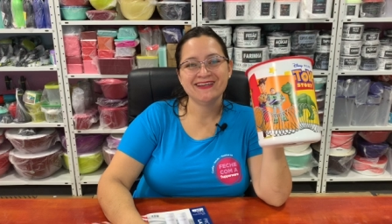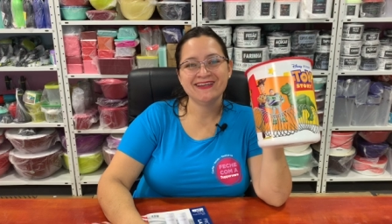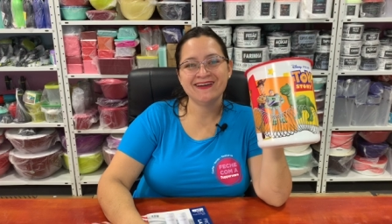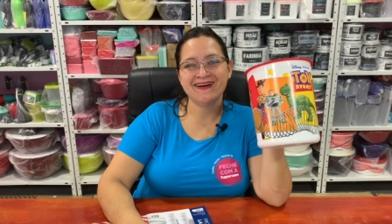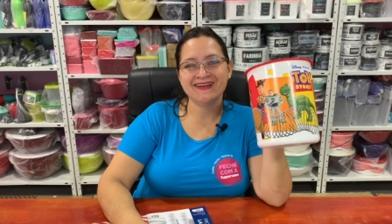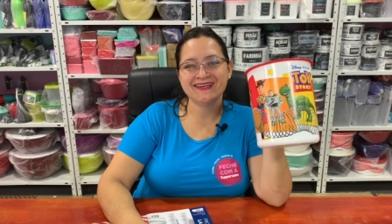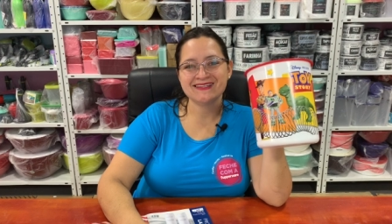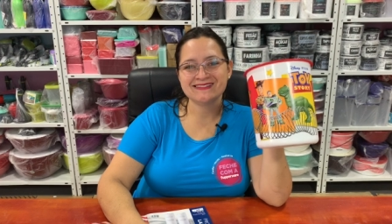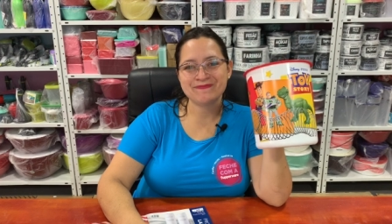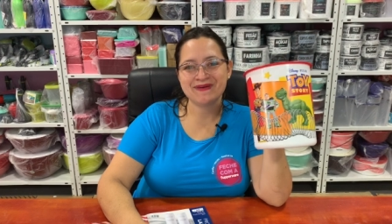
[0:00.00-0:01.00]
E olhem
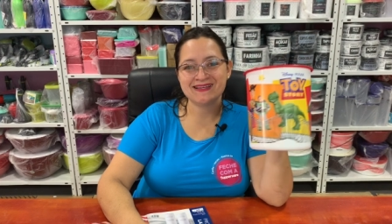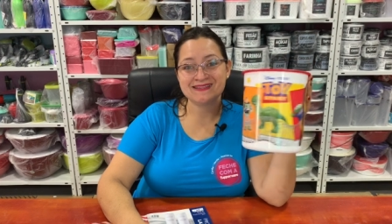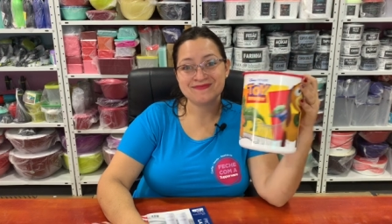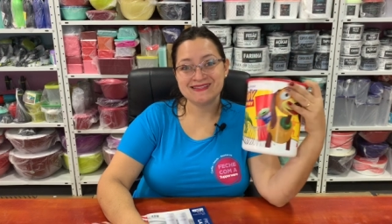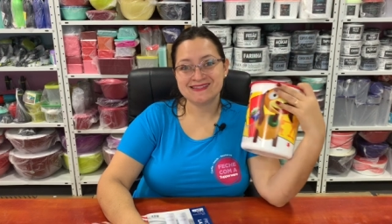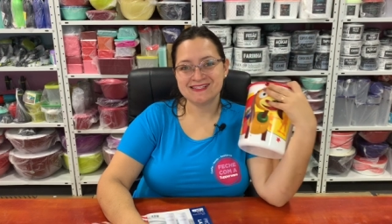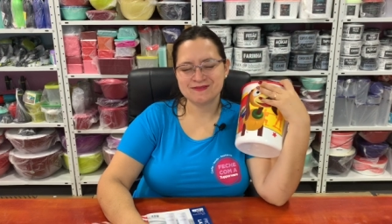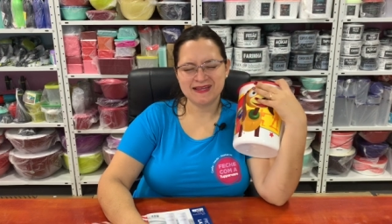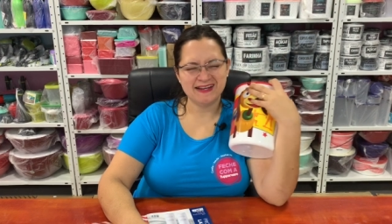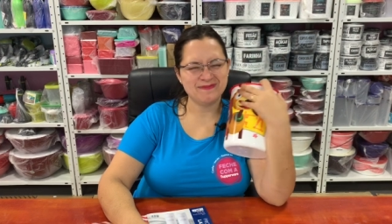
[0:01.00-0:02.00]
essa peça, mas antes,
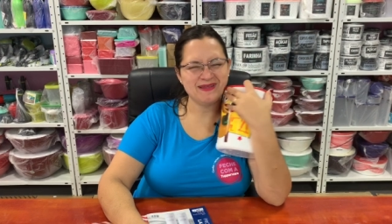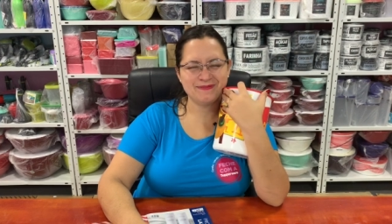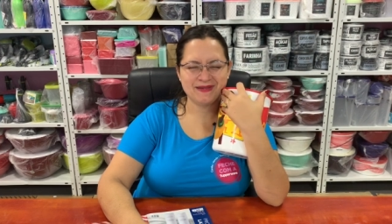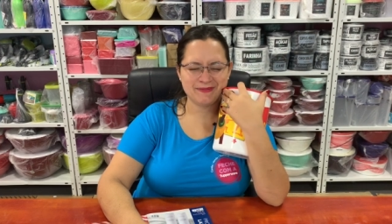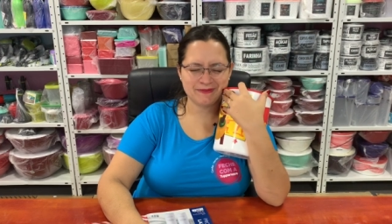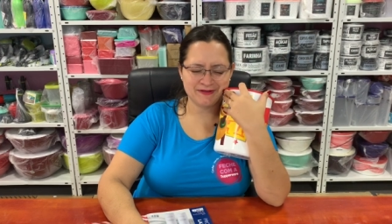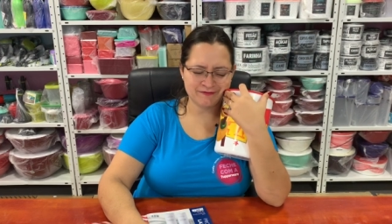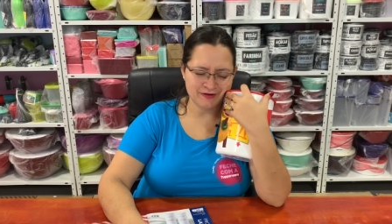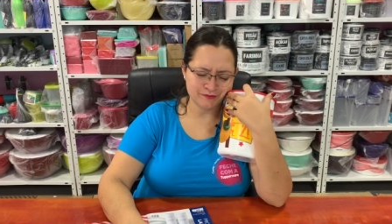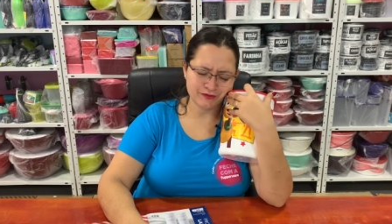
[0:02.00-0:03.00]
peraí, peraí, peraí, peraí, peraí,
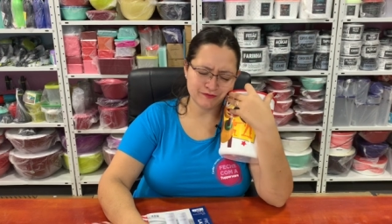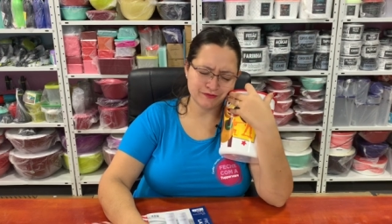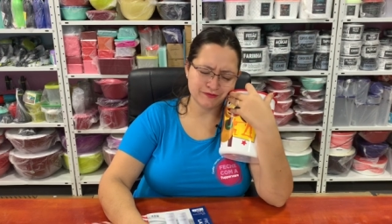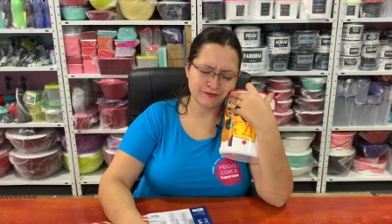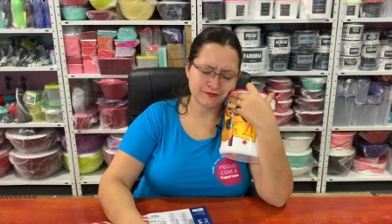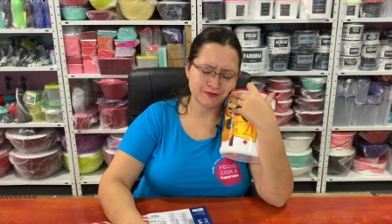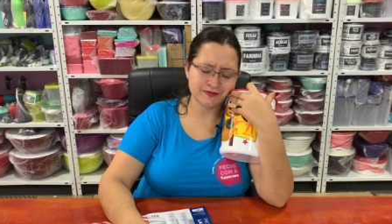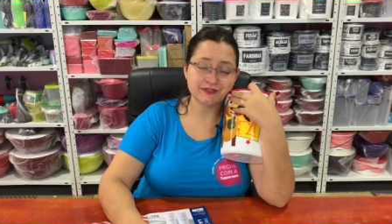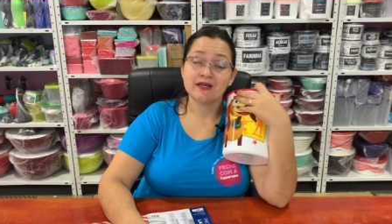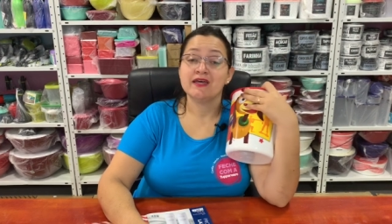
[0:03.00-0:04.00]
volta, volta, volta, volta,
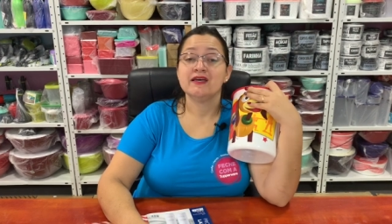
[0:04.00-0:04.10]
volta.